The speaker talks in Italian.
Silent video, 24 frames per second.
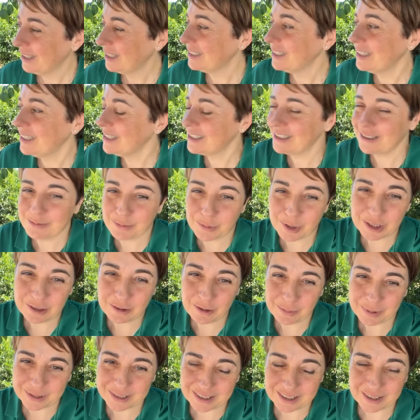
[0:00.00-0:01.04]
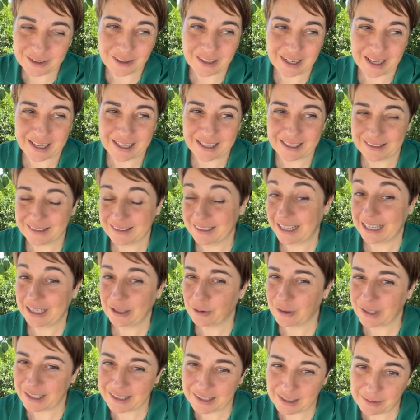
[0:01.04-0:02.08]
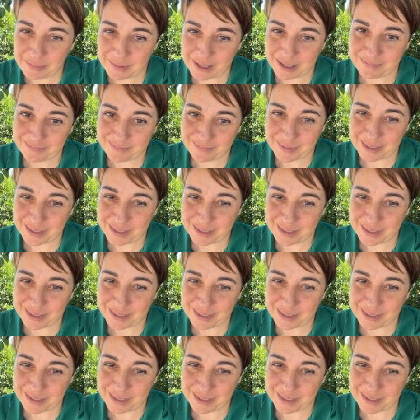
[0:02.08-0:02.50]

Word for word: senza un motivo particolare e non è da me